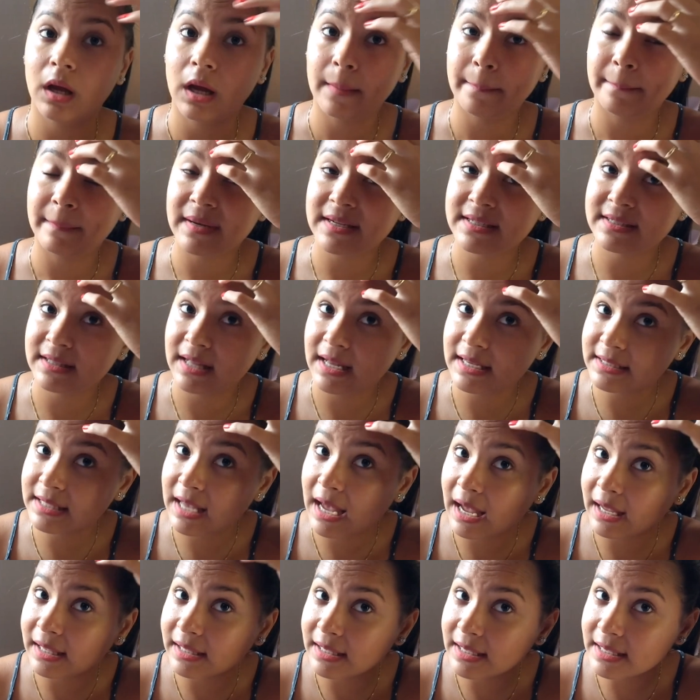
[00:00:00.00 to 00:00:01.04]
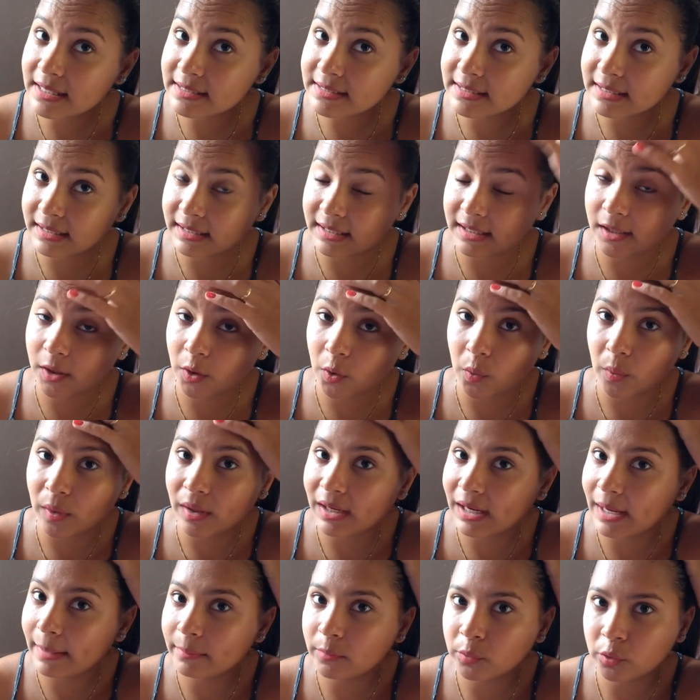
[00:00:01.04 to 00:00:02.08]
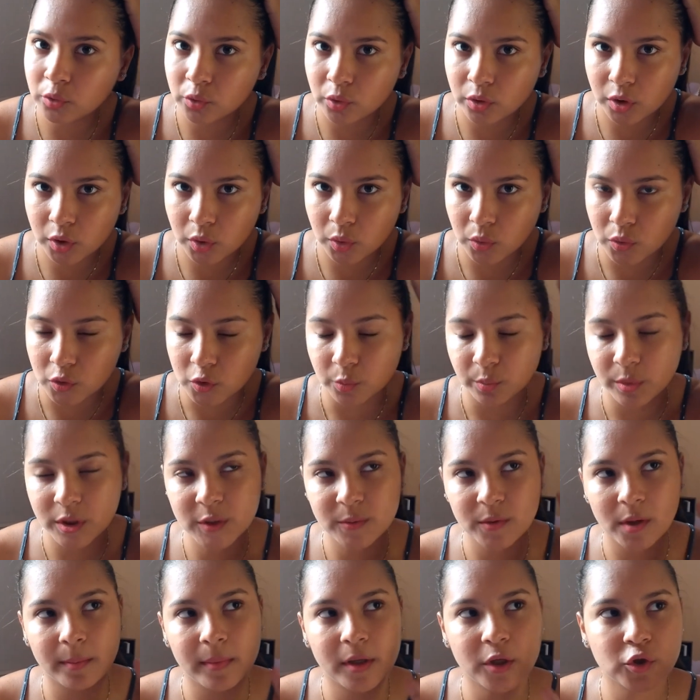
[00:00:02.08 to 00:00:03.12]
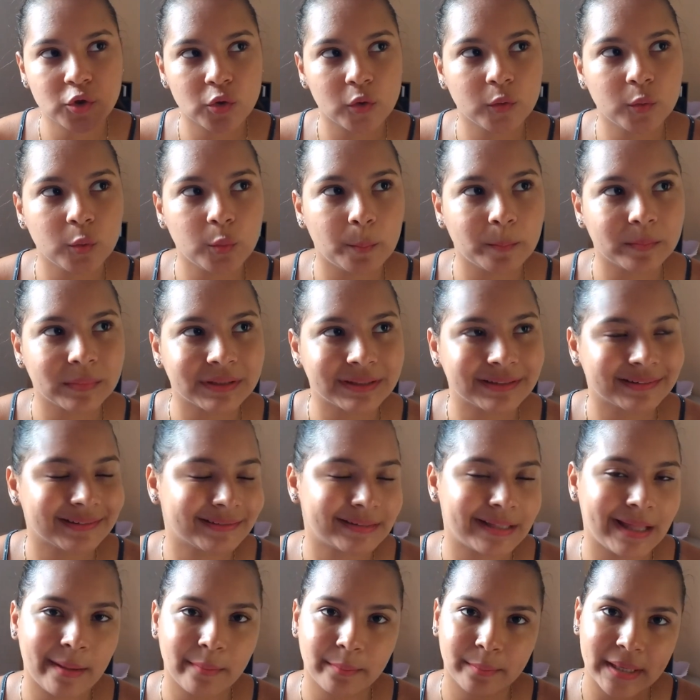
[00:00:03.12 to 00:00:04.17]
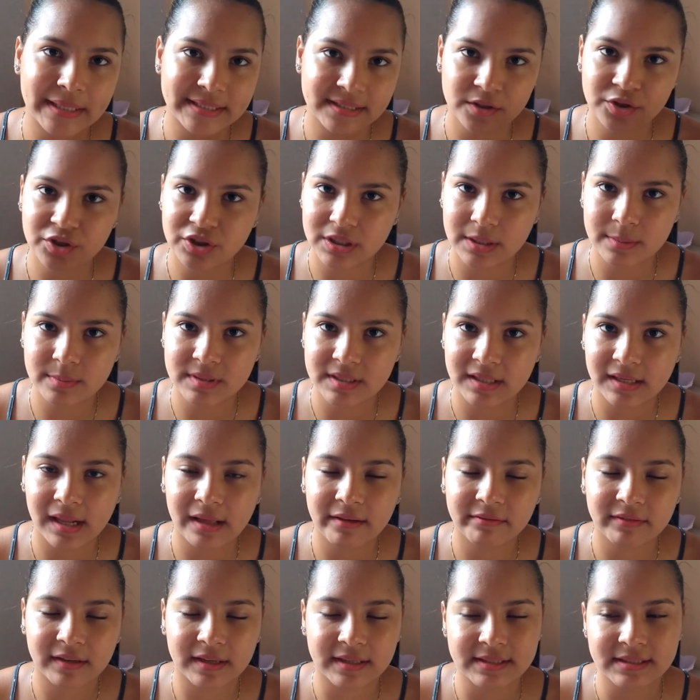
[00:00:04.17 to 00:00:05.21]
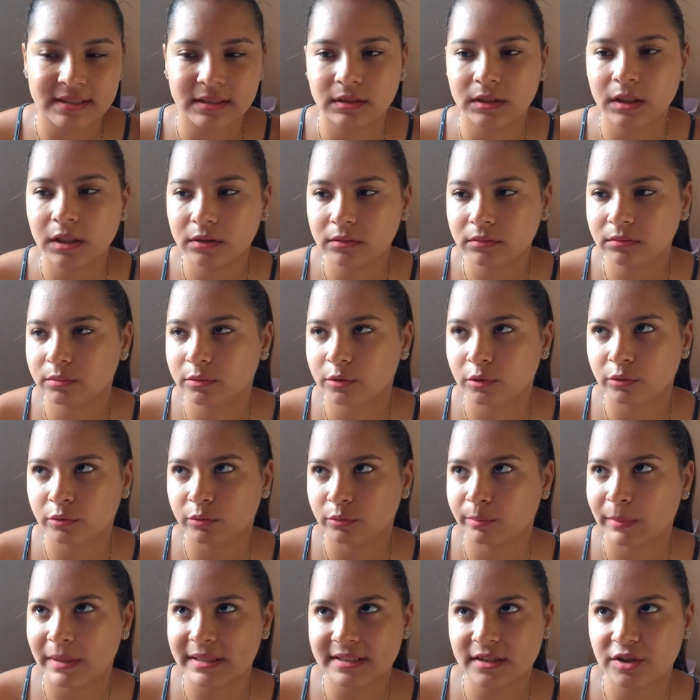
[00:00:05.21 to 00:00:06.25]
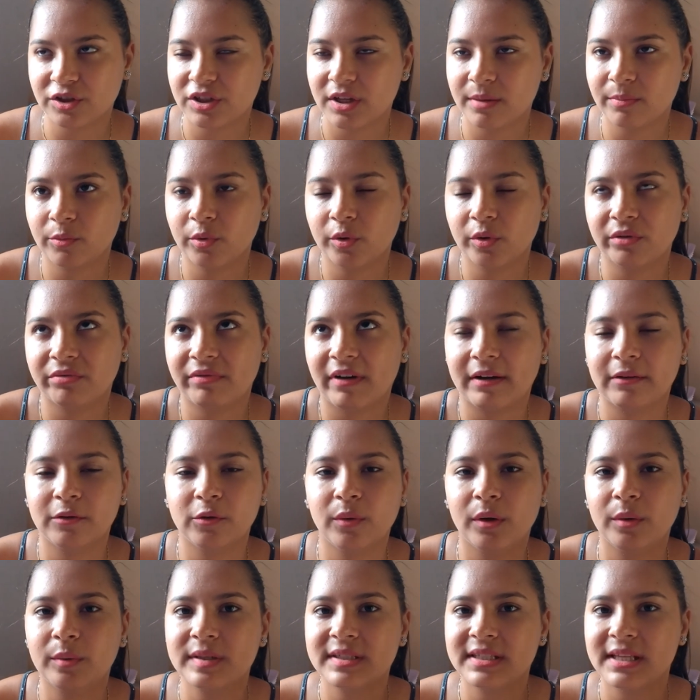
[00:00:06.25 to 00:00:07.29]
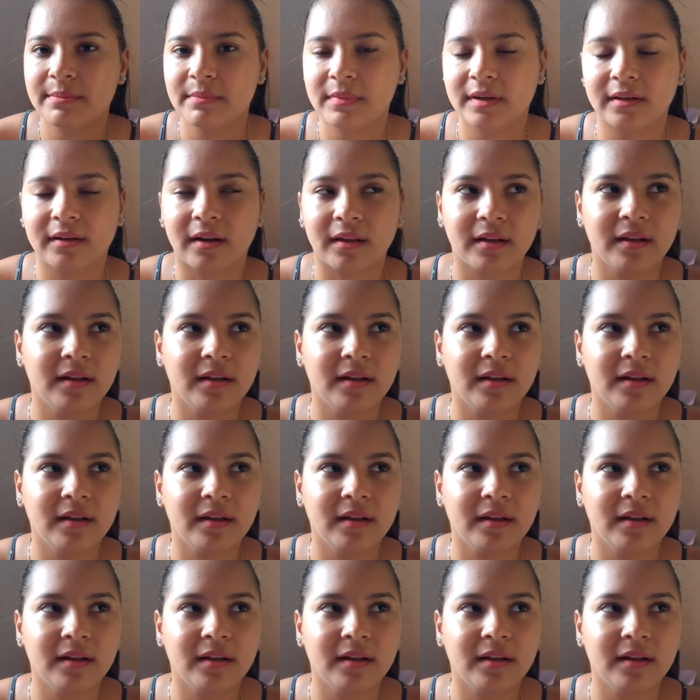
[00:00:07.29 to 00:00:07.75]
mas nas raízes aqui, ó, ele é muito oleoso, principalmente quando tá bastante tempo sem lavar, assim, não, bastante tempo quando eu falo não é uma semana.